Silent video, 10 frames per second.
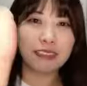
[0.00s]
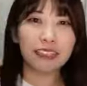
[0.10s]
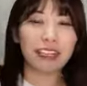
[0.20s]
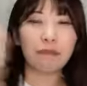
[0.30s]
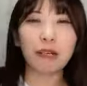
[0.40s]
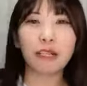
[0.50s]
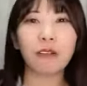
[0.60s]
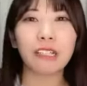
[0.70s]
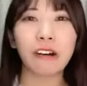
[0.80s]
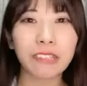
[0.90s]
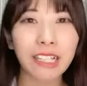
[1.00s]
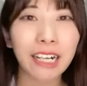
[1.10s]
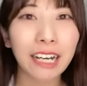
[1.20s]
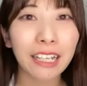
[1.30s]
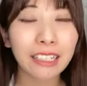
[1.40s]
頑張ろうなお
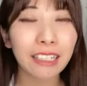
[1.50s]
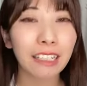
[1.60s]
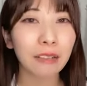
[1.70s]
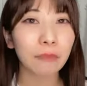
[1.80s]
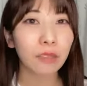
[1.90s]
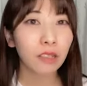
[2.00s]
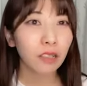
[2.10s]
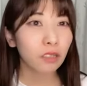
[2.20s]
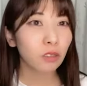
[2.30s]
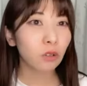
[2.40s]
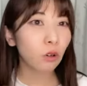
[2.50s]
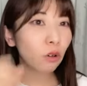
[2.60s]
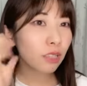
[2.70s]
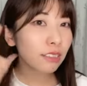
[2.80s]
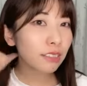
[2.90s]
互いにそう
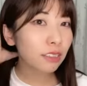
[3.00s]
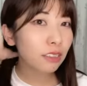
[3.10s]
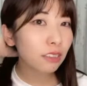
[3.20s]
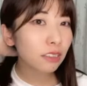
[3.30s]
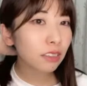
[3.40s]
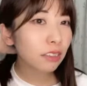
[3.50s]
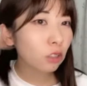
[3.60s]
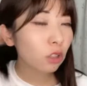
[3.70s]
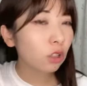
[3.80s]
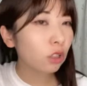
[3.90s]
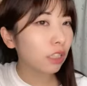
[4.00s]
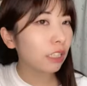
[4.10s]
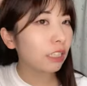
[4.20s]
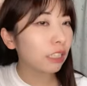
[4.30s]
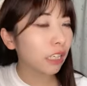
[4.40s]
今月今日
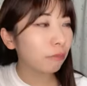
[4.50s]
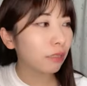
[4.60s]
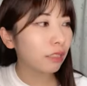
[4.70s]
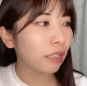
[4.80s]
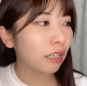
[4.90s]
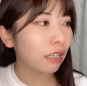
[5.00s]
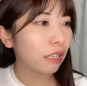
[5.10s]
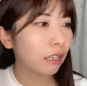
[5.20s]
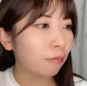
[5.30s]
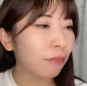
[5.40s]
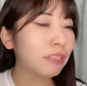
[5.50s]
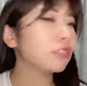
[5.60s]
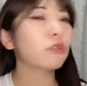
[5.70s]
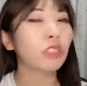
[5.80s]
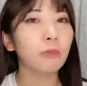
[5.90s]
1回目でまあ
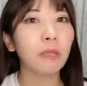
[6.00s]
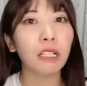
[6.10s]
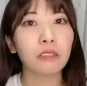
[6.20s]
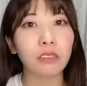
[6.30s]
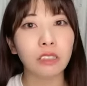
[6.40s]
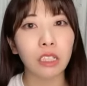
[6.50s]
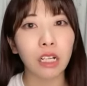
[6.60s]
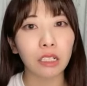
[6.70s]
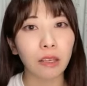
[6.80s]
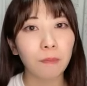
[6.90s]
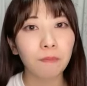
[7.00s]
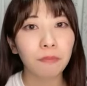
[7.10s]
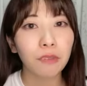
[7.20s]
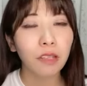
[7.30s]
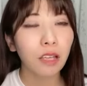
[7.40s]
ちょっとしばらくしたらね
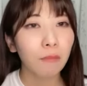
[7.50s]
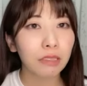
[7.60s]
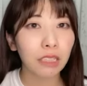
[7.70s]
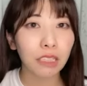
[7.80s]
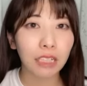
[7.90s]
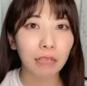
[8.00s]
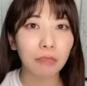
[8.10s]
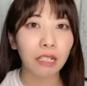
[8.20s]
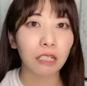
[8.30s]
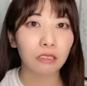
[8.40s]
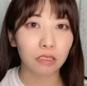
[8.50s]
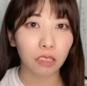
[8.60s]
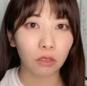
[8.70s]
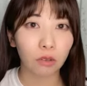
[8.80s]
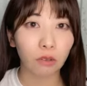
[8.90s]
また2回目があるんだ
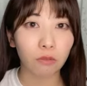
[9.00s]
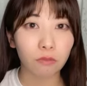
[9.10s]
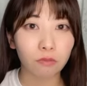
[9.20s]
けど